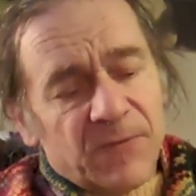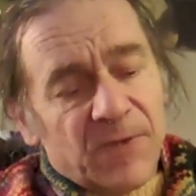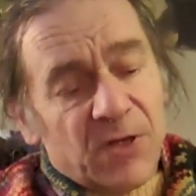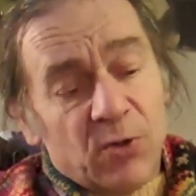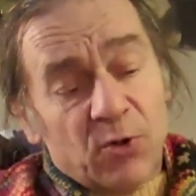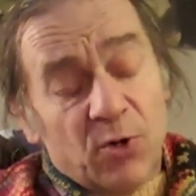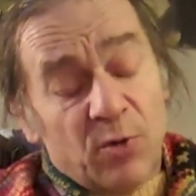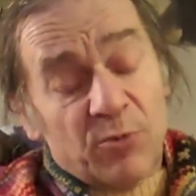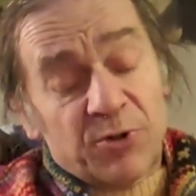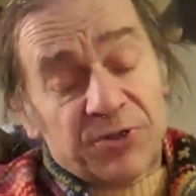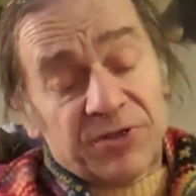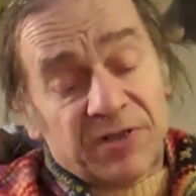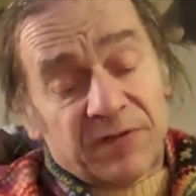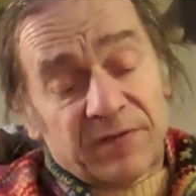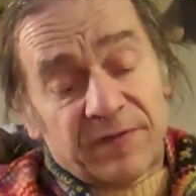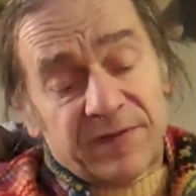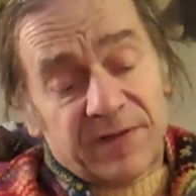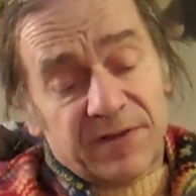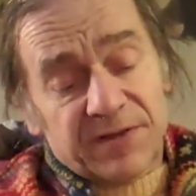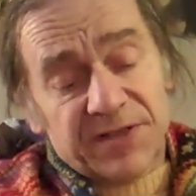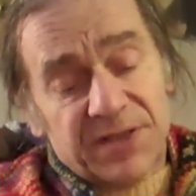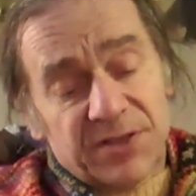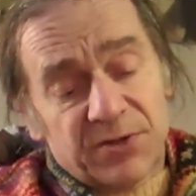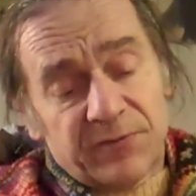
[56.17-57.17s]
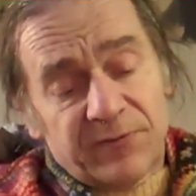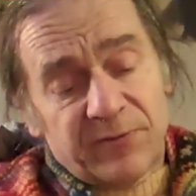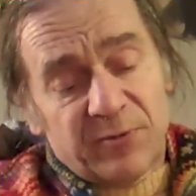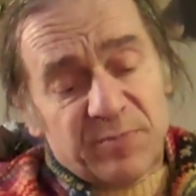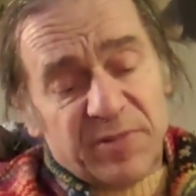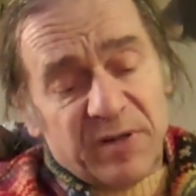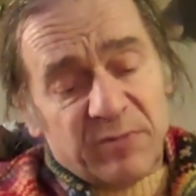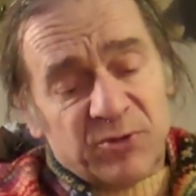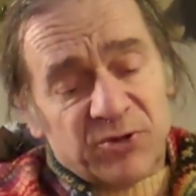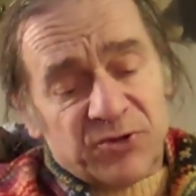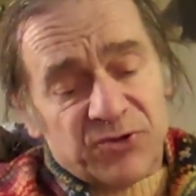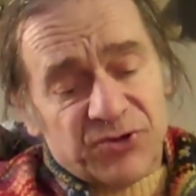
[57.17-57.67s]
comme un enfant qui ne veut
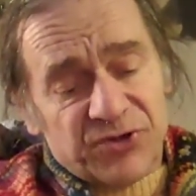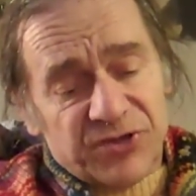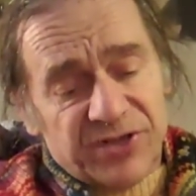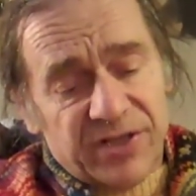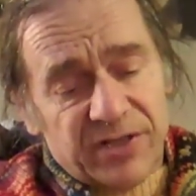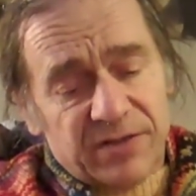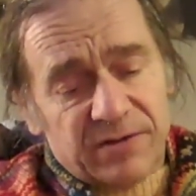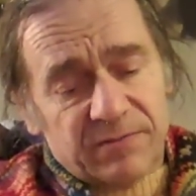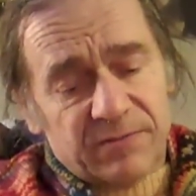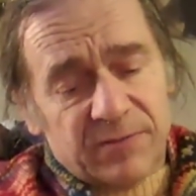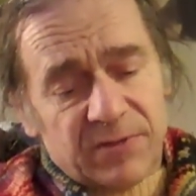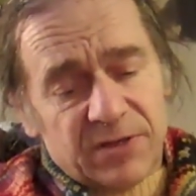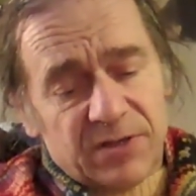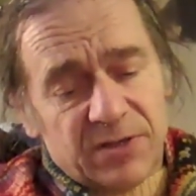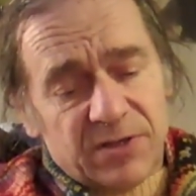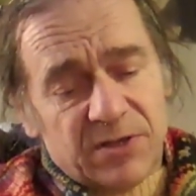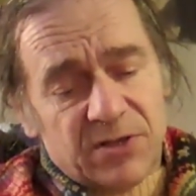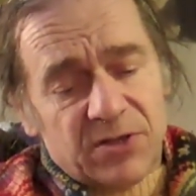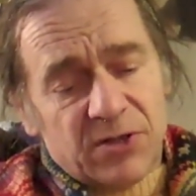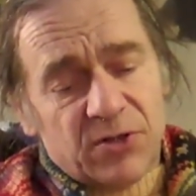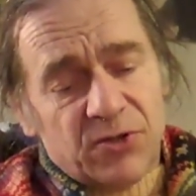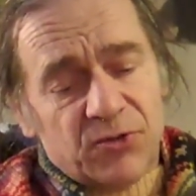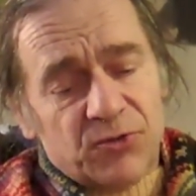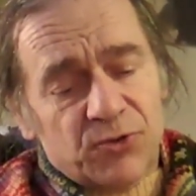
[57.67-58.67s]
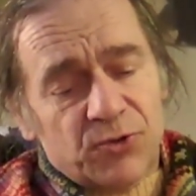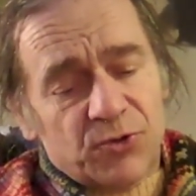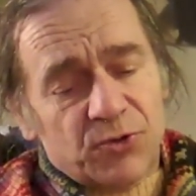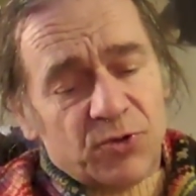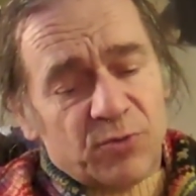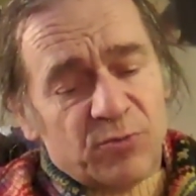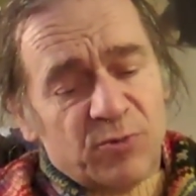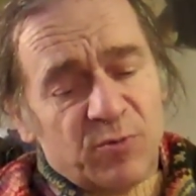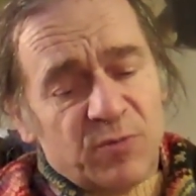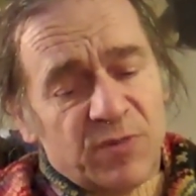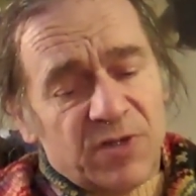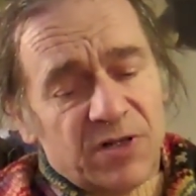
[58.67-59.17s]
pas manger, jusqu'au
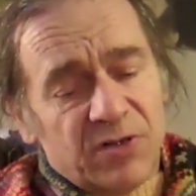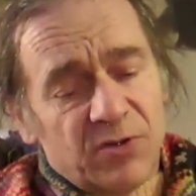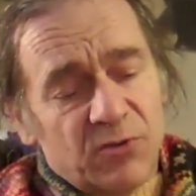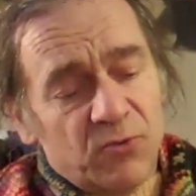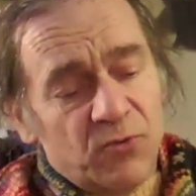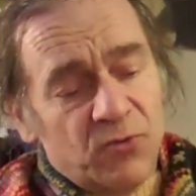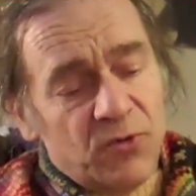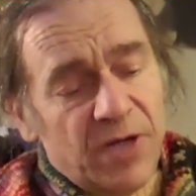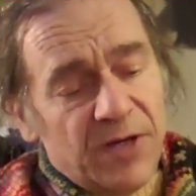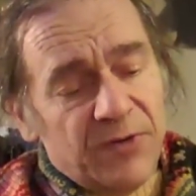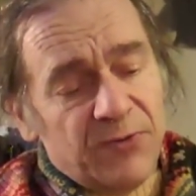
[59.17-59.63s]
moment où la